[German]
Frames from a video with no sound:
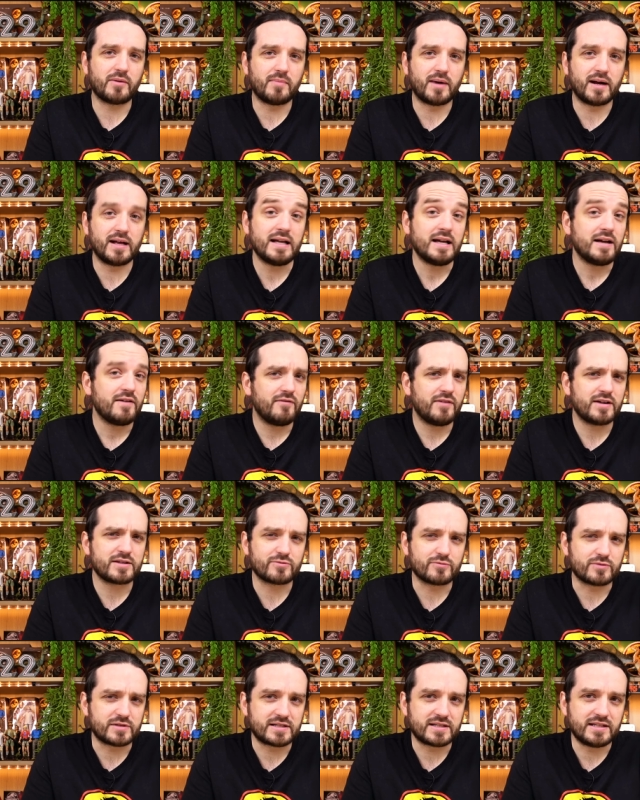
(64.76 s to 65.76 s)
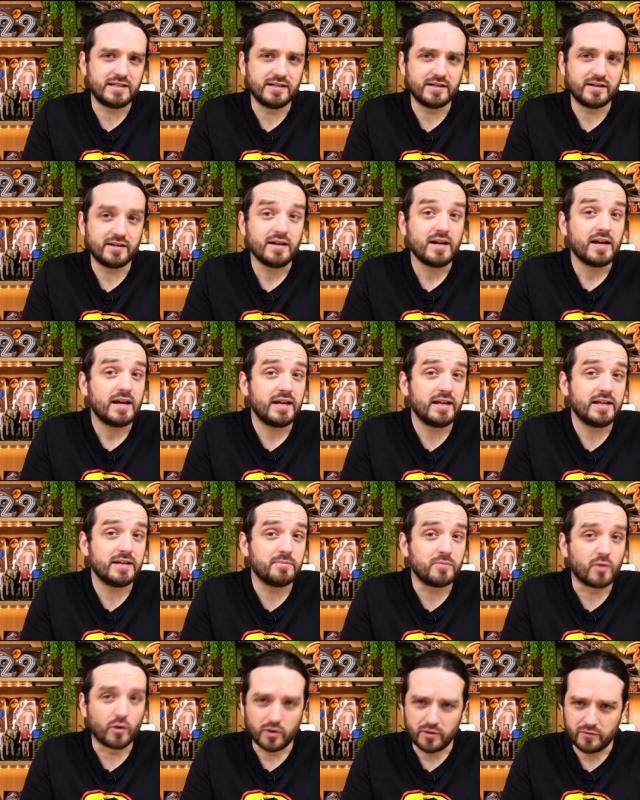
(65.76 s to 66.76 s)
mal, was uns hier in
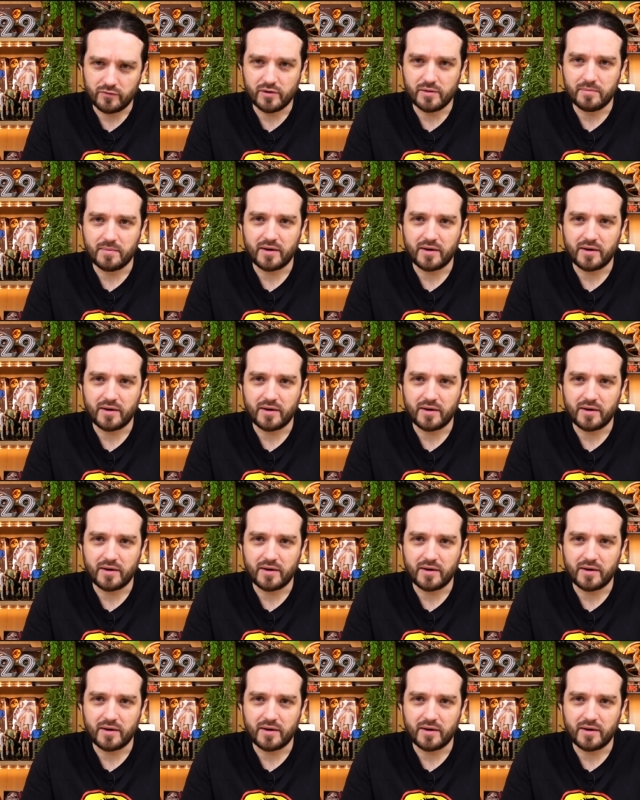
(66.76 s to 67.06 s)
dem neuen Film